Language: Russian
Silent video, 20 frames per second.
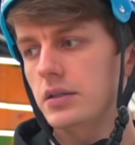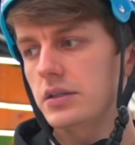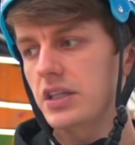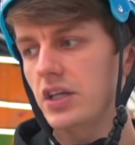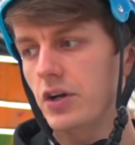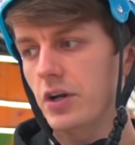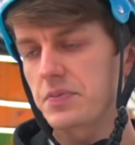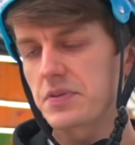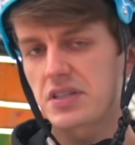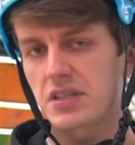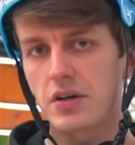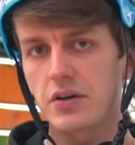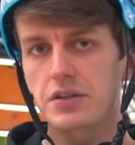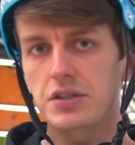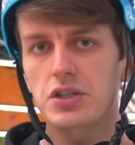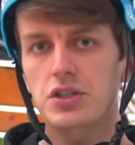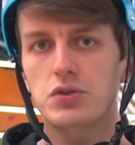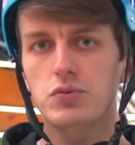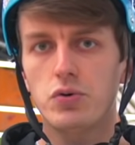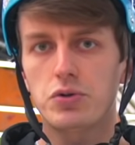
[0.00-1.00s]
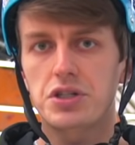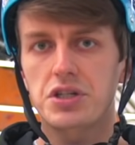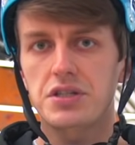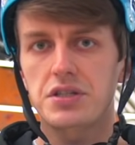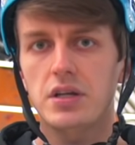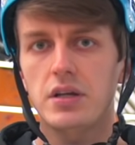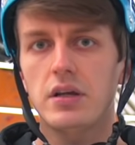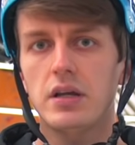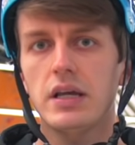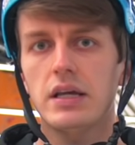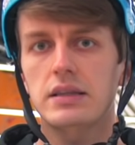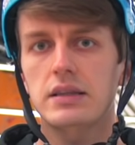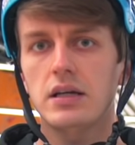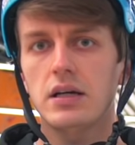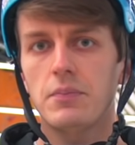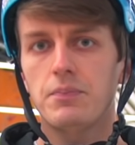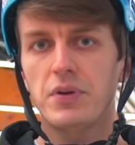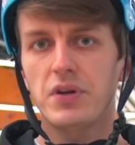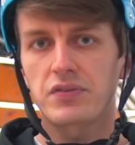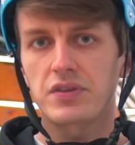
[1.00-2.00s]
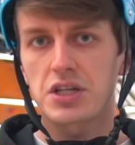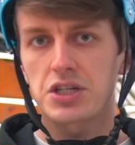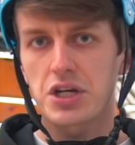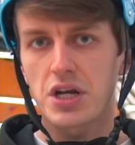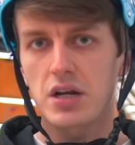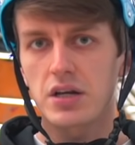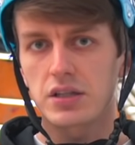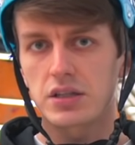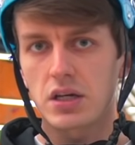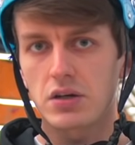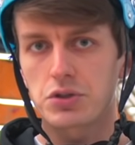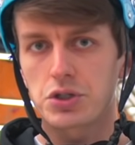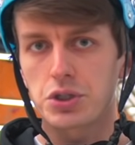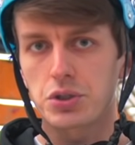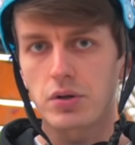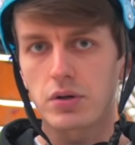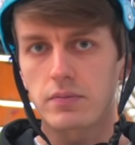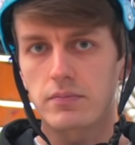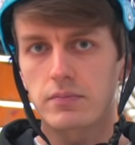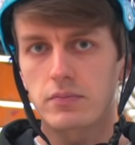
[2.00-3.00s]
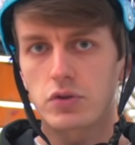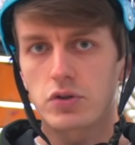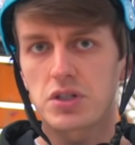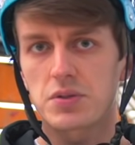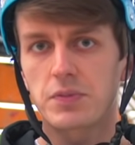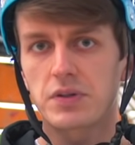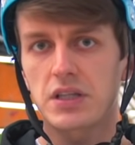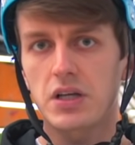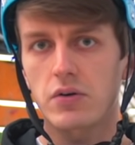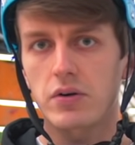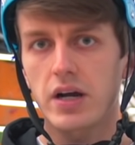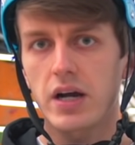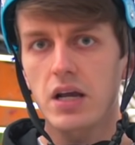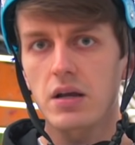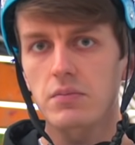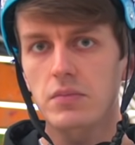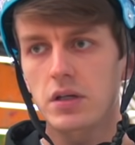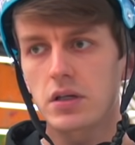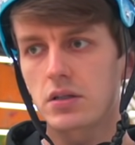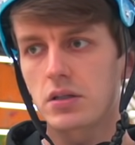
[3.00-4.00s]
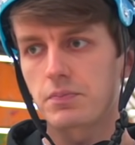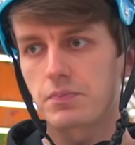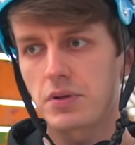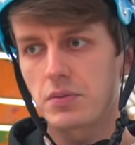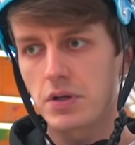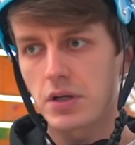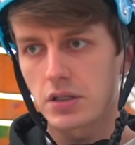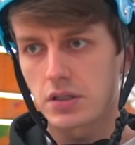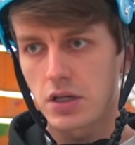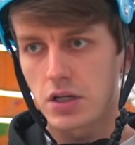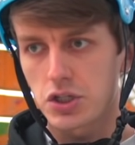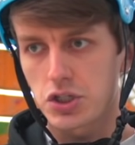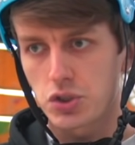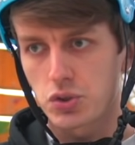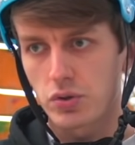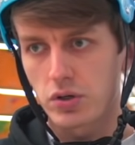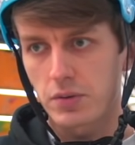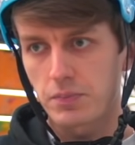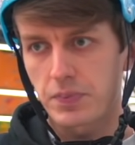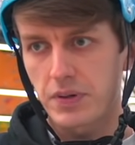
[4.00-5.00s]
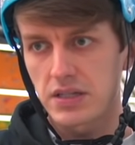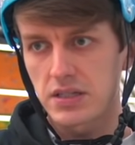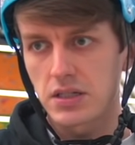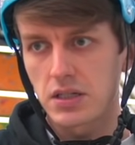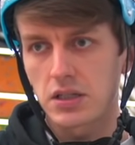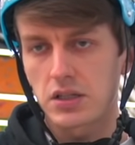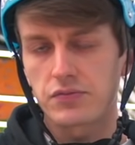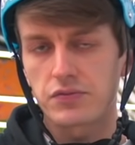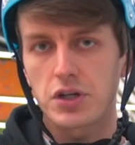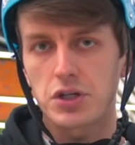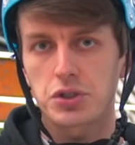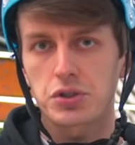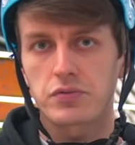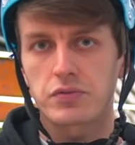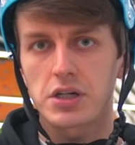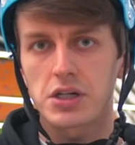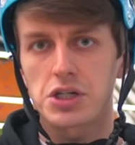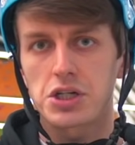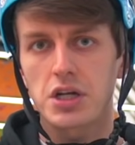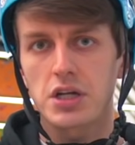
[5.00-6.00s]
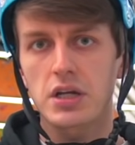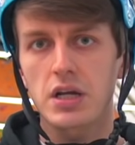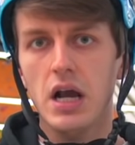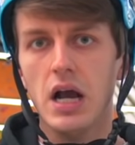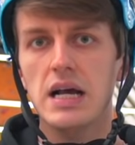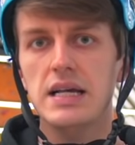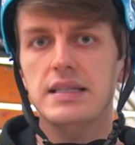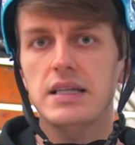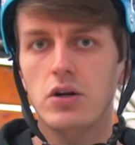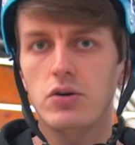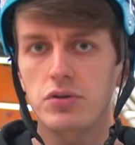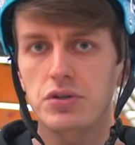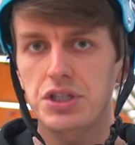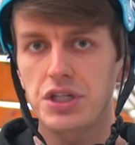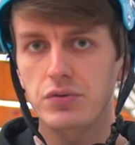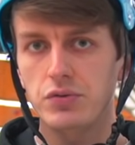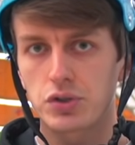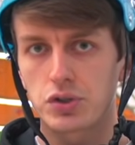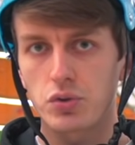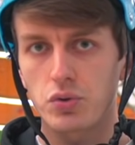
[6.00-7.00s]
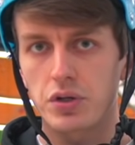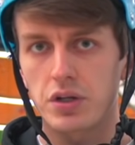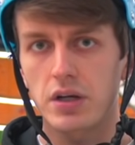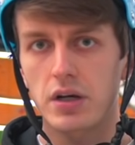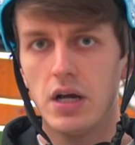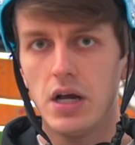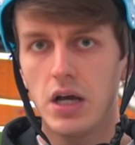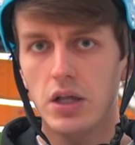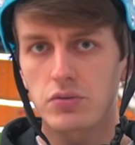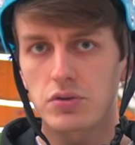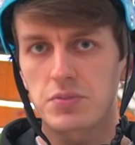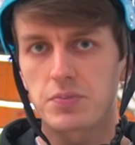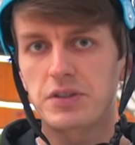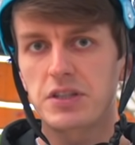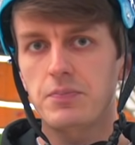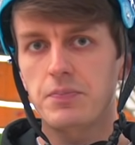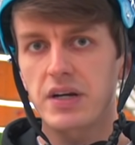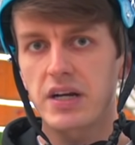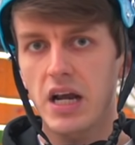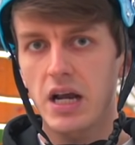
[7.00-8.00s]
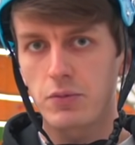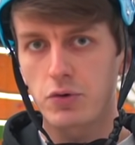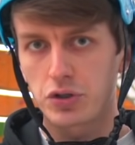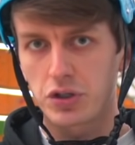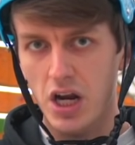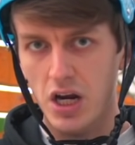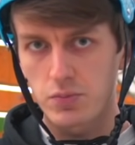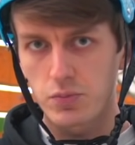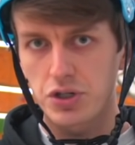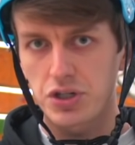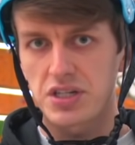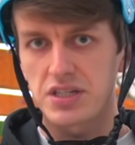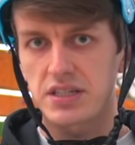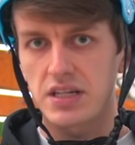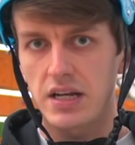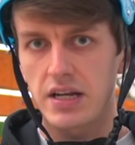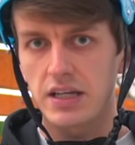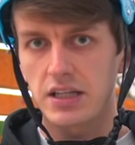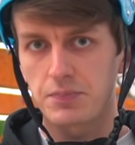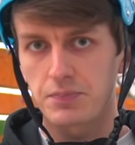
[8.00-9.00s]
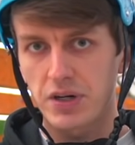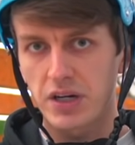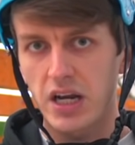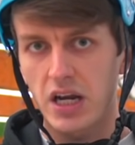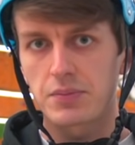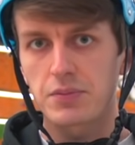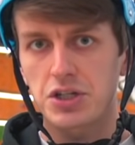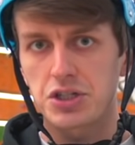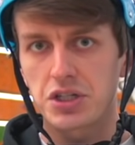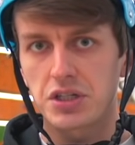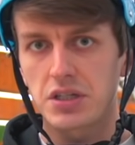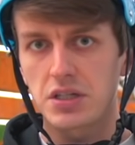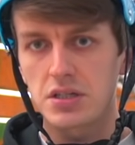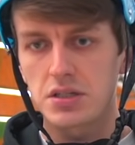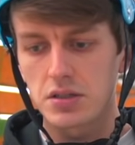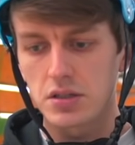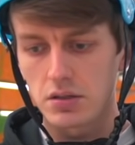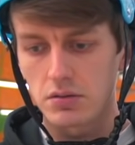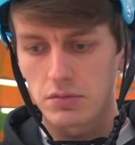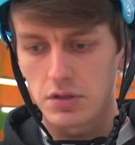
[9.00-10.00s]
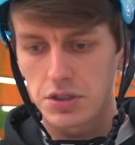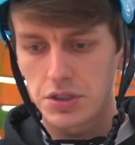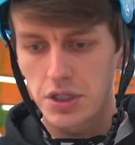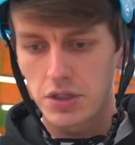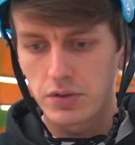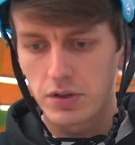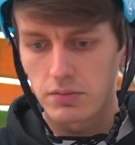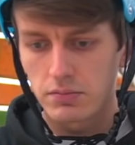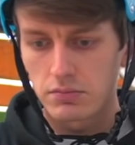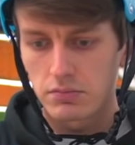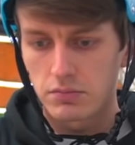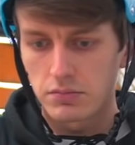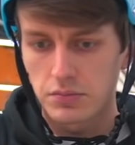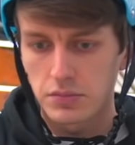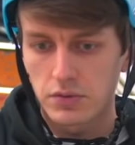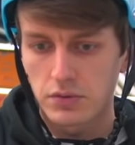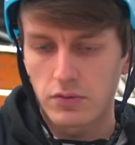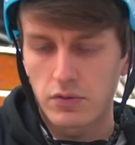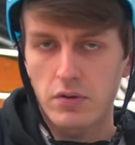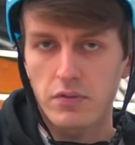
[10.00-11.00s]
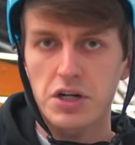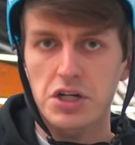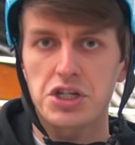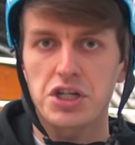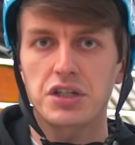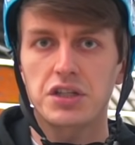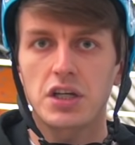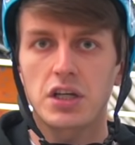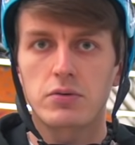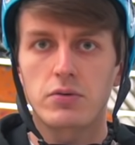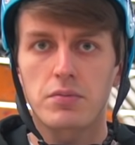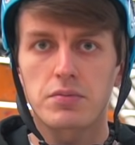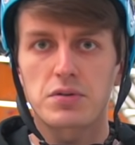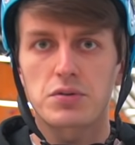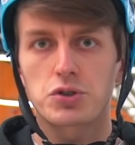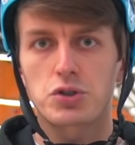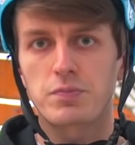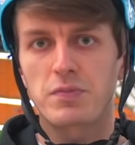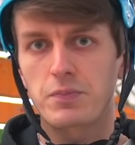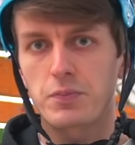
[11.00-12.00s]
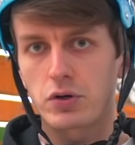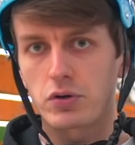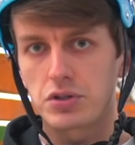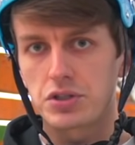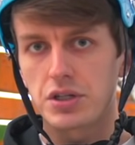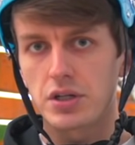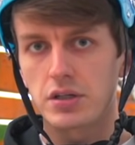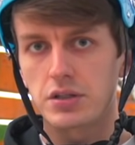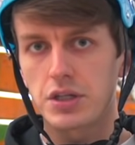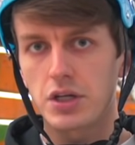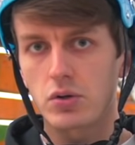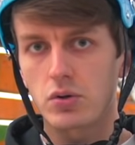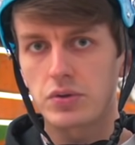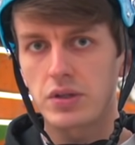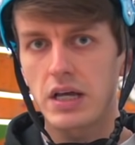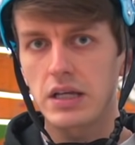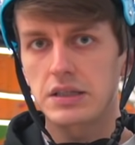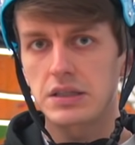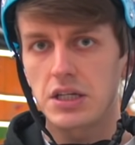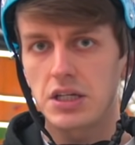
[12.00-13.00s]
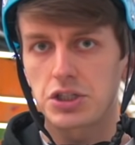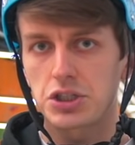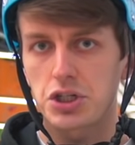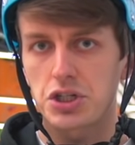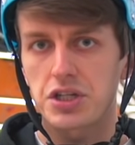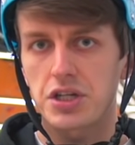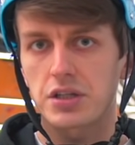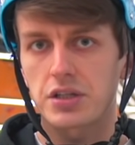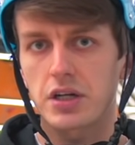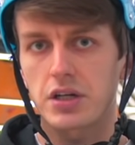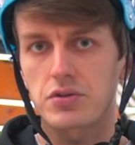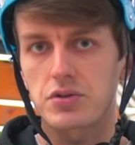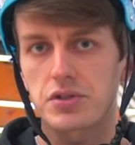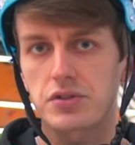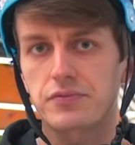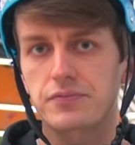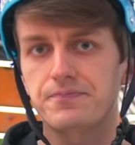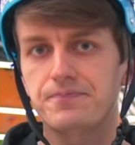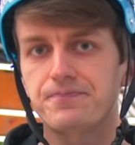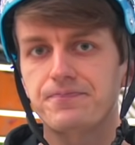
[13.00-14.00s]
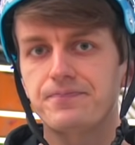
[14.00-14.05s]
т состоит из двух частей. Это первоначальный толчок, то есть мы толкаем, и это примерно 40% нашего вращения, остальное делают руки. То есть мы напрягаем руки как можно сильнее, напрягаем наши кисти и делаем вращение таким образом, чтобы мы прокрутили деку на 360 градусов.